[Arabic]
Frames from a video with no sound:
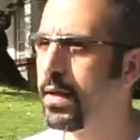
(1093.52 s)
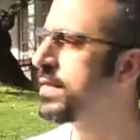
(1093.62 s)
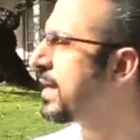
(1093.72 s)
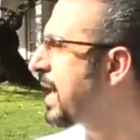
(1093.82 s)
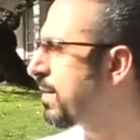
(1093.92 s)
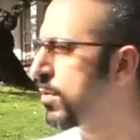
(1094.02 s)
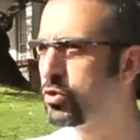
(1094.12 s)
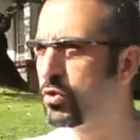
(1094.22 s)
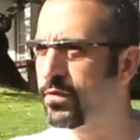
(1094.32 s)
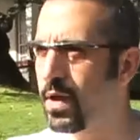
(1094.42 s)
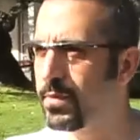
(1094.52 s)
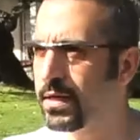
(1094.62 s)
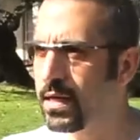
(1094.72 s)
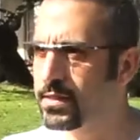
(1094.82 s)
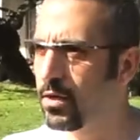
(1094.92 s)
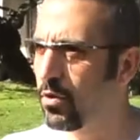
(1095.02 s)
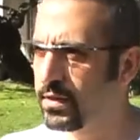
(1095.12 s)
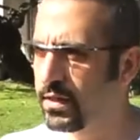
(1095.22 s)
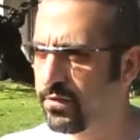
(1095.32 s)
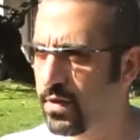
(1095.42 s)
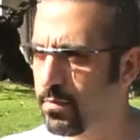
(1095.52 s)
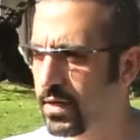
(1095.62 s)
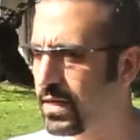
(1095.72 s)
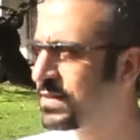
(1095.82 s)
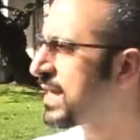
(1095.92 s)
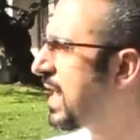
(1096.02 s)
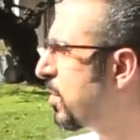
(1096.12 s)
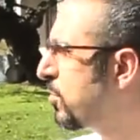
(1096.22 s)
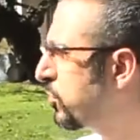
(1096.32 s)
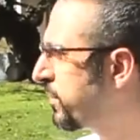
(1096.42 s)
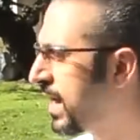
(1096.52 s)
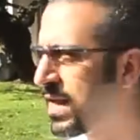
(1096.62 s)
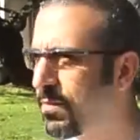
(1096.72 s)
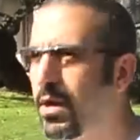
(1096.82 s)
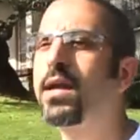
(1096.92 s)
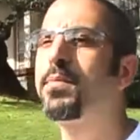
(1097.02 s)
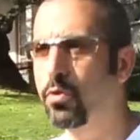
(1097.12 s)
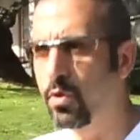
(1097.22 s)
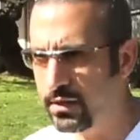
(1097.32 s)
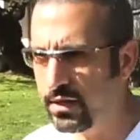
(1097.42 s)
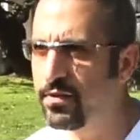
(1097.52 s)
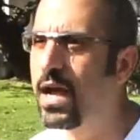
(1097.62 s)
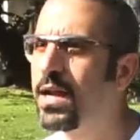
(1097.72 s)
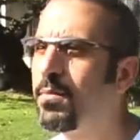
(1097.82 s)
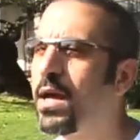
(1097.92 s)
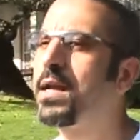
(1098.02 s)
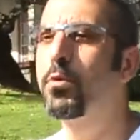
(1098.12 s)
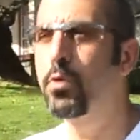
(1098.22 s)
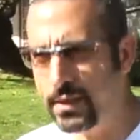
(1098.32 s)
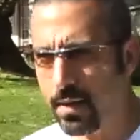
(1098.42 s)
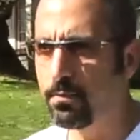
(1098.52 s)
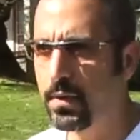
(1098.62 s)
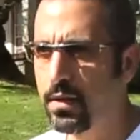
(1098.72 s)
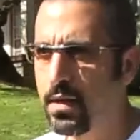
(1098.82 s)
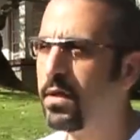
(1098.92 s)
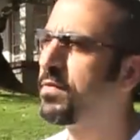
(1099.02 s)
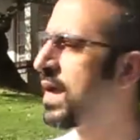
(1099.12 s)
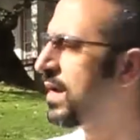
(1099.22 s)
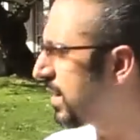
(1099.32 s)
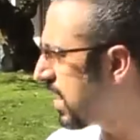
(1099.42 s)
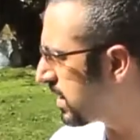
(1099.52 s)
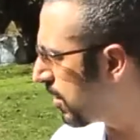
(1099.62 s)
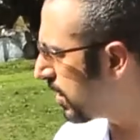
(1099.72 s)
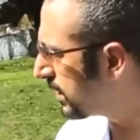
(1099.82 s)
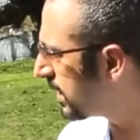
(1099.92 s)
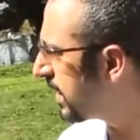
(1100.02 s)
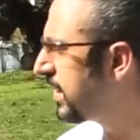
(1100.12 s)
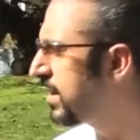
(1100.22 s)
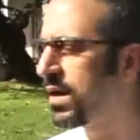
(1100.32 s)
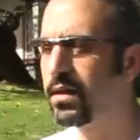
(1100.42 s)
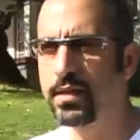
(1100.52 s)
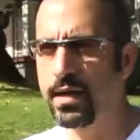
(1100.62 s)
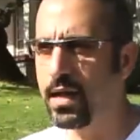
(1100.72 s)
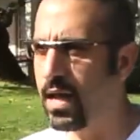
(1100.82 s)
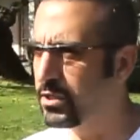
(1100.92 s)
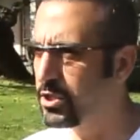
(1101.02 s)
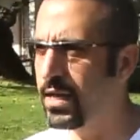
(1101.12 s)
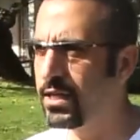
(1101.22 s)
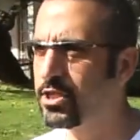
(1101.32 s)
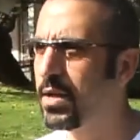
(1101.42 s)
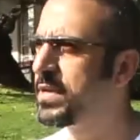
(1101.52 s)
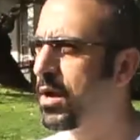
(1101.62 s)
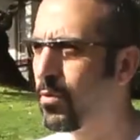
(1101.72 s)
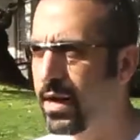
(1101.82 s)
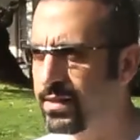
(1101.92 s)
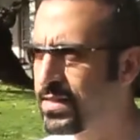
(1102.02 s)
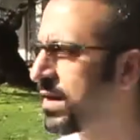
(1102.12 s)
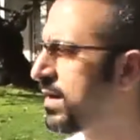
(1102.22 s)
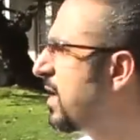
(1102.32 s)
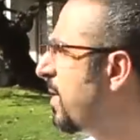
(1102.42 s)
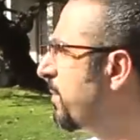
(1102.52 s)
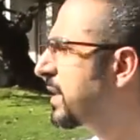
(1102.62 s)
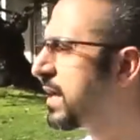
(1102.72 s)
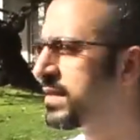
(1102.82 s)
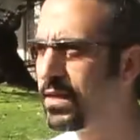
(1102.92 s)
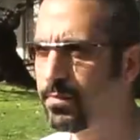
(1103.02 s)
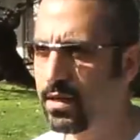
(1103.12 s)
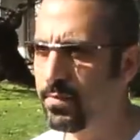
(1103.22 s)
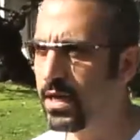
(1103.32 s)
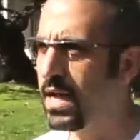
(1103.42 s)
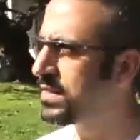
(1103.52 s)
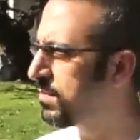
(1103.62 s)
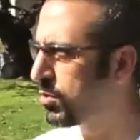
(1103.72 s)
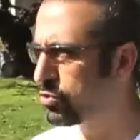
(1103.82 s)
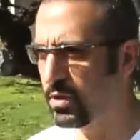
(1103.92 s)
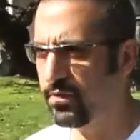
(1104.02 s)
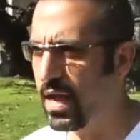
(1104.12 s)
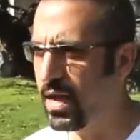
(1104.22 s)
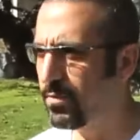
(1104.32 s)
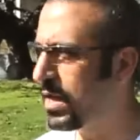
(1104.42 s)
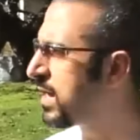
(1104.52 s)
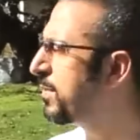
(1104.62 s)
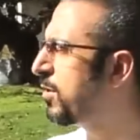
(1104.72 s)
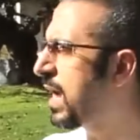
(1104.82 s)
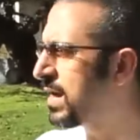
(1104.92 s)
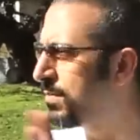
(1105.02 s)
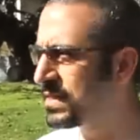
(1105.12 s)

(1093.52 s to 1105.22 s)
إذا كان موجود في أمريكا سنغطيه في أمريكا إذا كان موجود في العالم العربي نغطيه في العالم العربي وتم في حلقات خواطر كثيرة غطينا أشياء إيجابية وإحسان من كثير من البلاد اللي موجودة في العالم العربي والعالم